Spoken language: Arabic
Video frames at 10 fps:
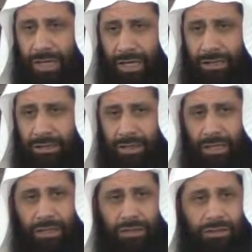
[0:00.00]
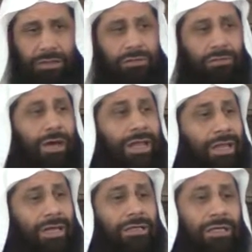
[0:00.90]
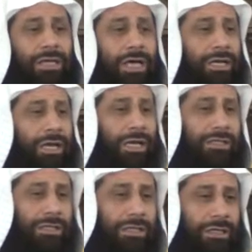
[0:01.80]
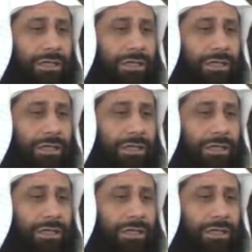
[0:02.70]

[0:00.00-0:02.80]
عن الصلاة وهذا يقتضي أن الأصل